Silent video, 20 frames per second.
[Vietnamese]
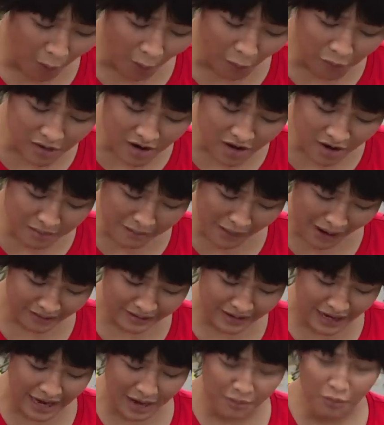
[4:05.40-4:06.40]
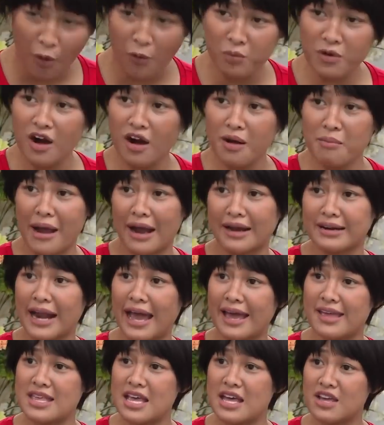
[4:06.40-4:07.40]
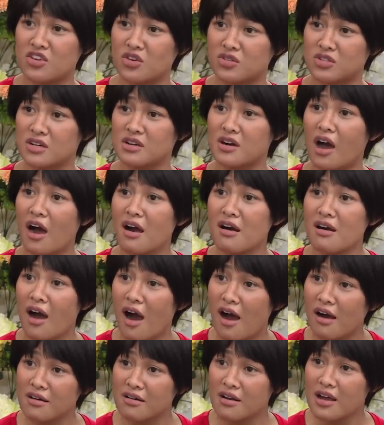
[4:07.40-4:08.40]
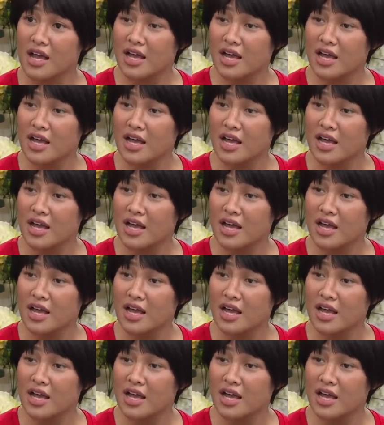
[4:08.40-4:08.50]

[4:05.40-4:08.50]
bốn gương mặt này là bốn gương mặt đại diện cho sự ân hận